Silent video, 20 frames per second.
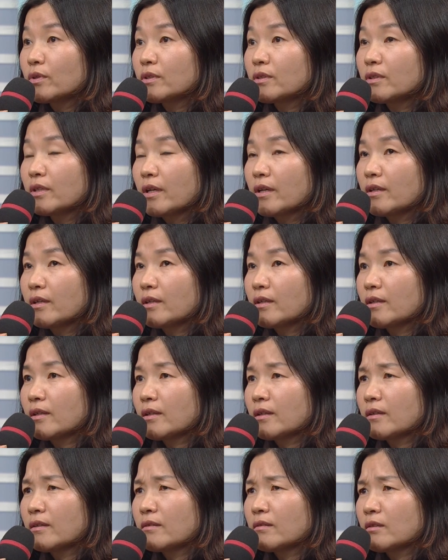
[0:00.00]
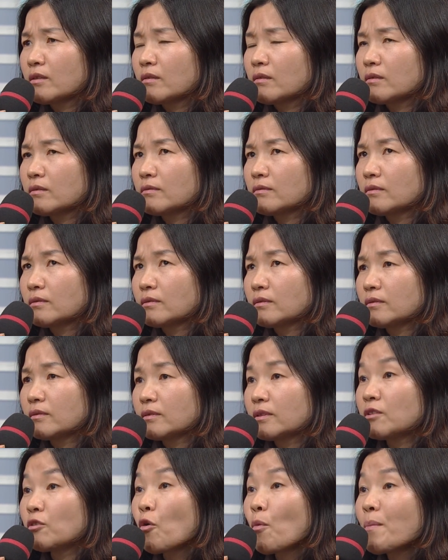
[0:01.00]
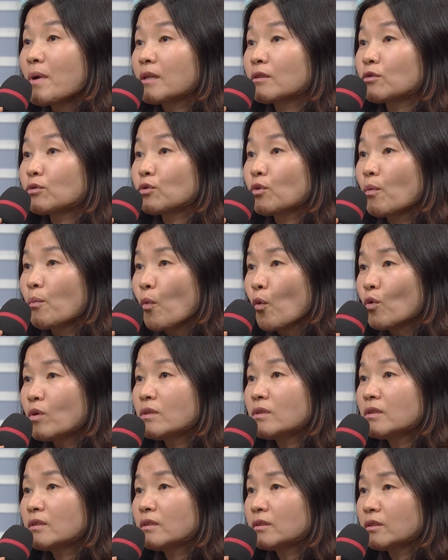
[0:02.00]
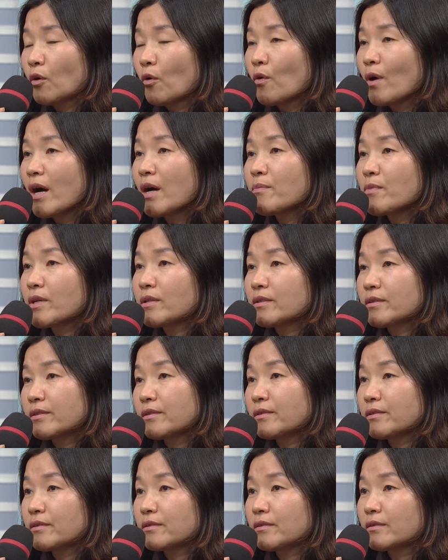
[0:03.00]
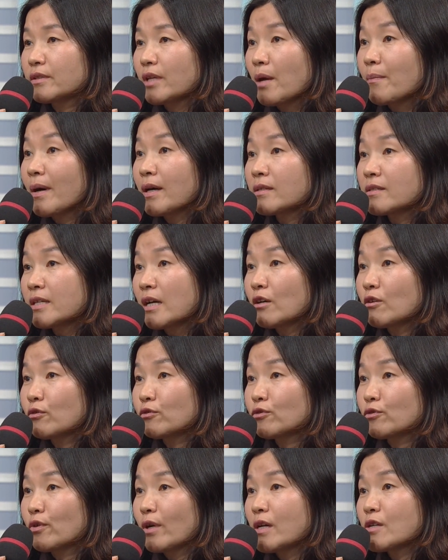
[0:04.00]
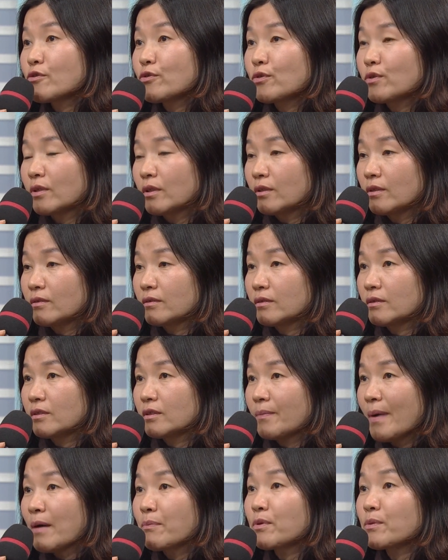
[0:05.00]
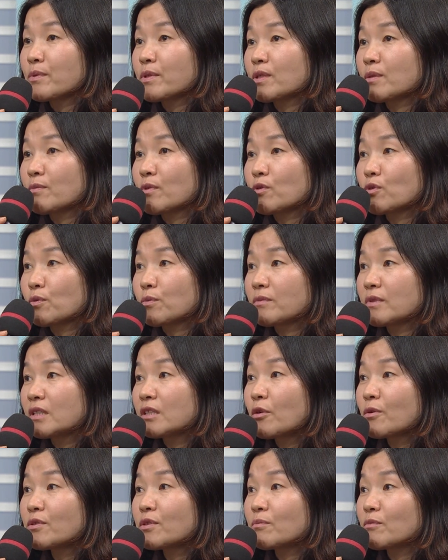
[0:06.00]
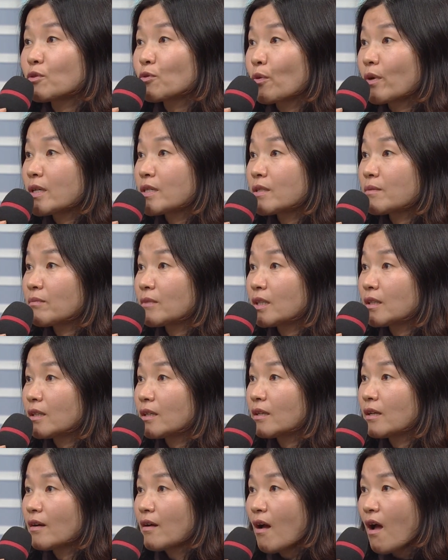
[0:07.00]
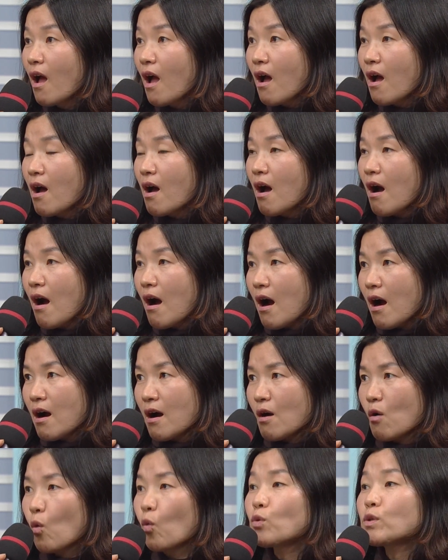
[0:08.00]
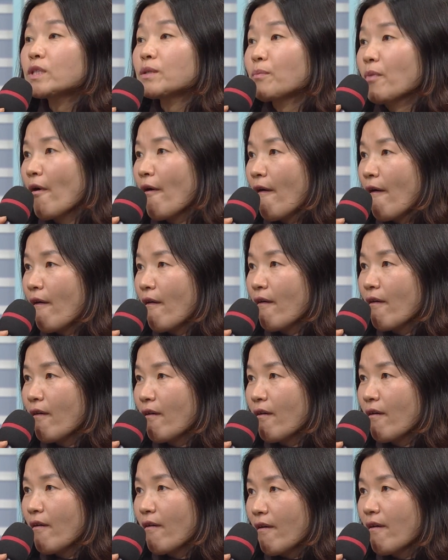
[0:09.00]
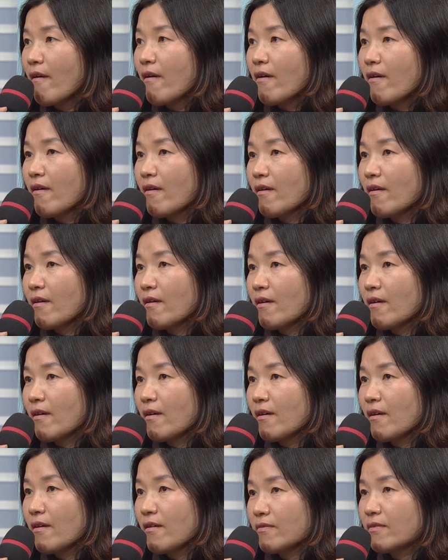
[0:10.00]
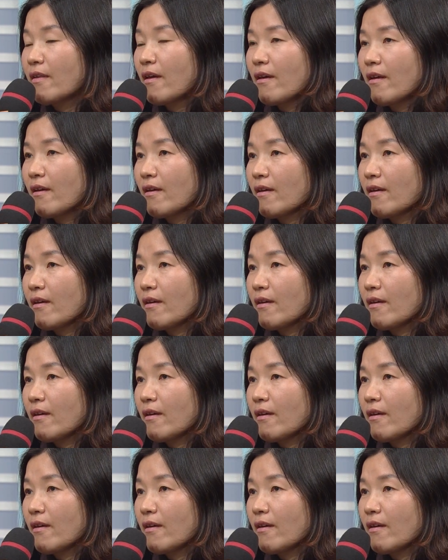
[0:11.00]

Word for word: 있는데, 그, 어, 그것 말고 또 뭘 더 하면은 예방 차원으로 할 수 있는 그 방법이 있으면 좀 들었으면 좋겠습니다. 지금 어떻게 되시죠, 남편분 아, 50여. 아, 지금 딱쉰 네. 예. 되셨어요. 네.